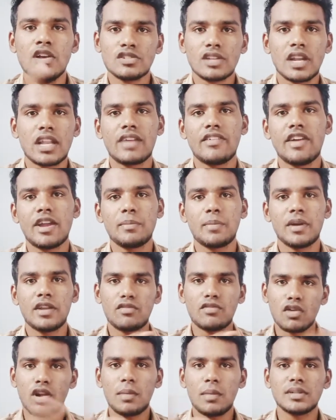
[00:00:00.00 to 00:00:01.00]
ஸோ நீங்கள் வெயிட் பண்ணி
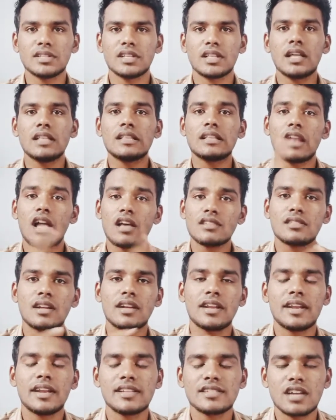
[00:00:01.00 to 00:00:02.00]
ஃபுல்லாக பார்த்தா தான் அந்த
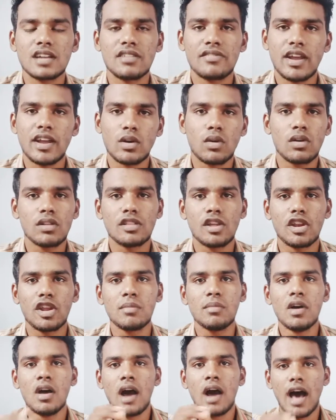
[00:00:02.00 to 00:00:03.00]
லாஸ்ட்டான இன்ட்ரெஸ்டான ஃபேக்ட் உங்களுக்கு தெரியும்
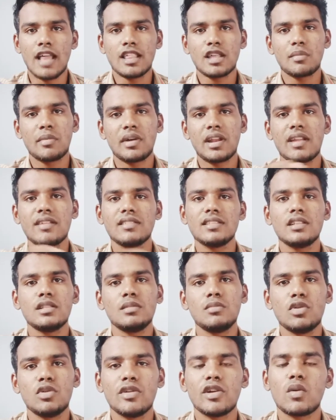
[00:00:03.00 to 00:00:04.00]
அதுக்கு முன்னாடி நான் இந்த
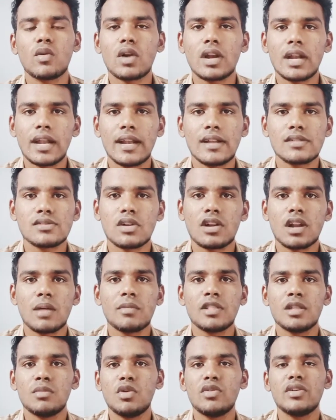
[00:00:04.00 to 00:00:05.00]
மூவியோட ஒன்லைன் சொல்கிறேன்
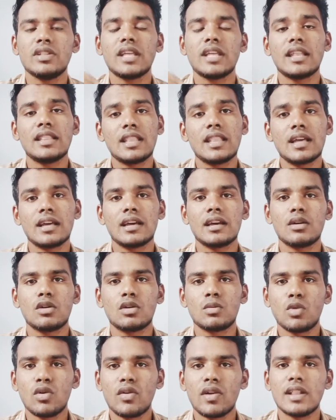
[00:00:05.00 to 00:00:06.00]
இந்த மூவி வந்து எந்த
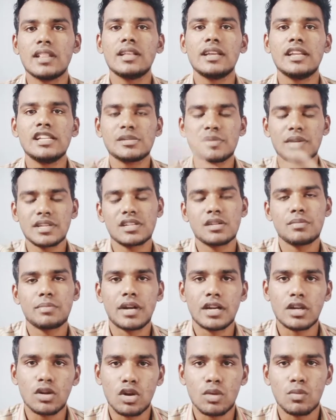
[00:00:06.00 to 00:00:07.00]
மூவிலேருந்து இன்ஸ்பிரேஷன்
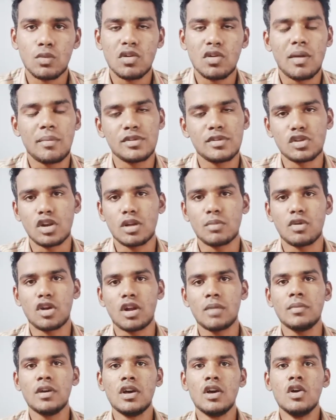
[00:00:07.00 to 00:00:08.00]
பண்ண ஒரு மூவி அப்படின்னு சொல்ல
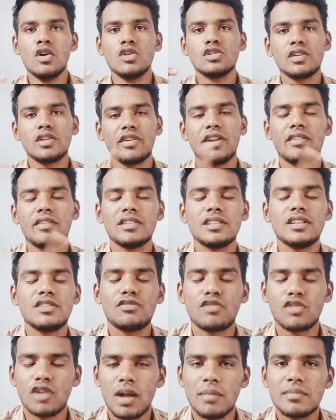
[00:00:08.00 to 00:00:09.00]
போகிறேன் ஸோ வீடியோ வந்து
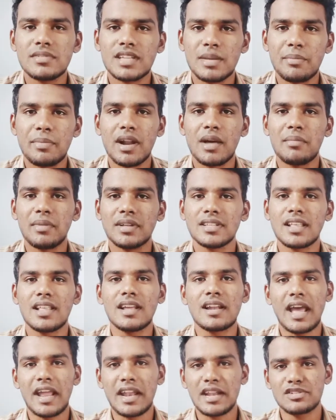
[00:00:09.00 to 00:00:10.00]
ஃபுல்லாக ஸ்கிப் பண்ணாமல் பார்த்தா
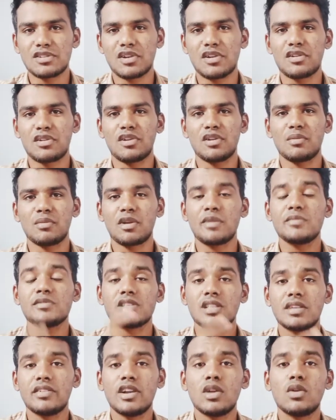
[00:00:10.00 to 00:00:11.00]
நான் என்ன சொல்லணும் புரியும் ஸோ
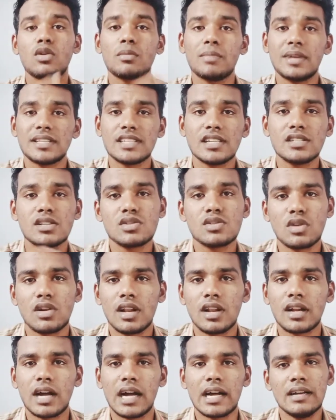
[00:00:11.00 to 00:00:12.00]
இந்த வீடியோ ஒரு மெசேஜ்னு
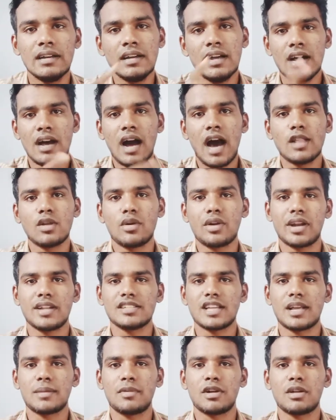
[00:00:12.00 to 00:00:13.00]
சொல்லியிருக்காங்க அது என்ன
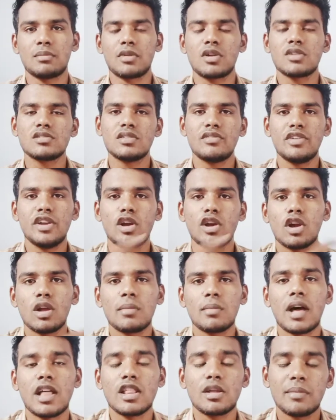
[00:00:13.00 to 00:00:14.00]
ஷேர் பண்ண போகிறோம் ஸோ வீடியோ
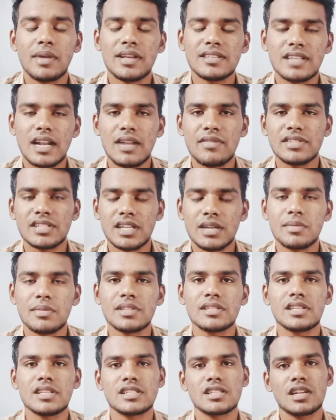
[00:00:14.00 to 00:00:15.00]
கூட அதுக்கு நான் சேனல் ஃபஸ்ட்
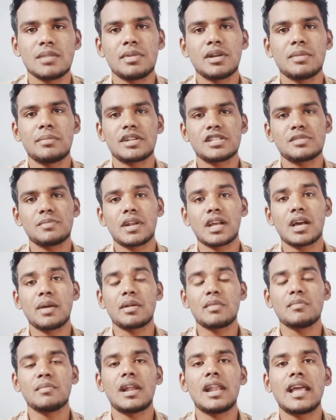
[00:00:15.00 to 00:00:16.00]
வந்து சப்ஸ்கிரைப் பண்ண ப்ரெஸ் பண்ணுங்கள்
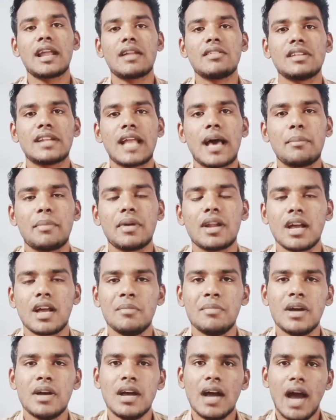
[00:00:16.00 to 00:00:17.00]
அப்புறம் பெல்லை வந்து டேப் பண்ணுங்கள்
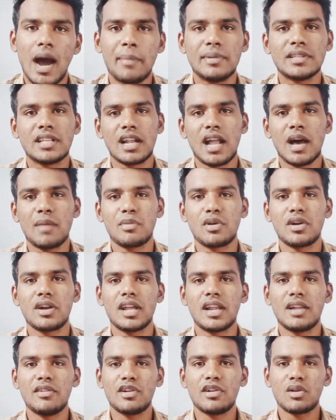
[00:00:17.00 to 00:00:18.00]
அப்போ தான் நான் போகிற
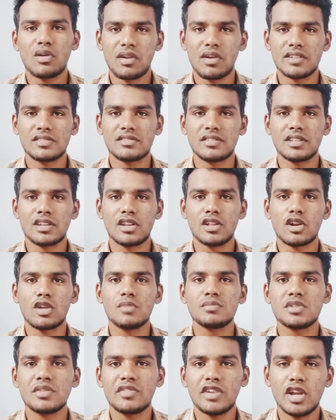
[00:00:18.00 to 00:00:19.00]
டெய்லி வீடியோ நோட்டிஃபிகேஷன் வந்து இருக்கும்
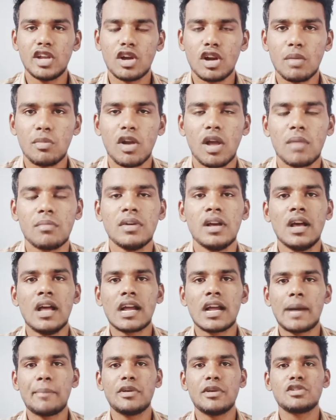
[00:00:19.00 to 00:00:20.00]
ஸோ வீடியோ கூட போகலாம்
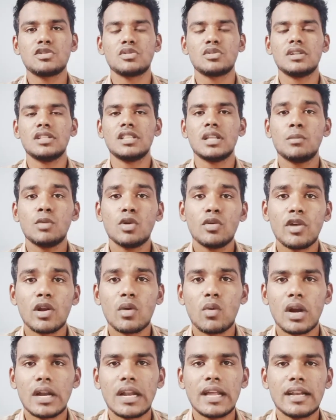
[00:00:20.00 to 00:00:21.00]
கம்மிங் சூன் இந்த மூவியோட
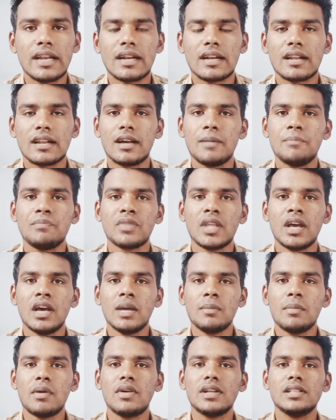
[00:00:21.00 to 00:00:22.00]
ஒன்லைன் என்னென்னா
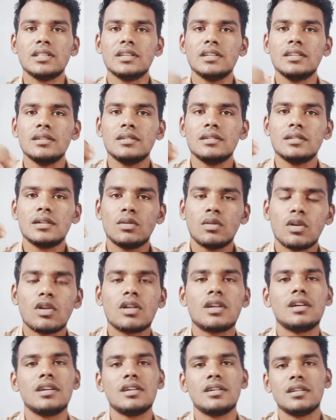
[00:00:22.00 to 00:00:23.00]
இப்போ வந்து
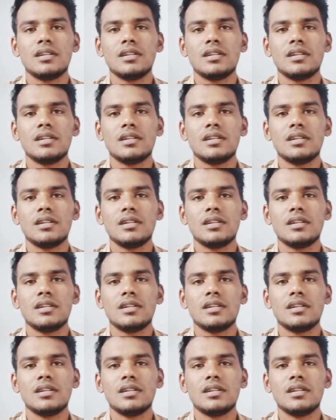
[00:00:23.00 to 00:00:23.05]
ஒரு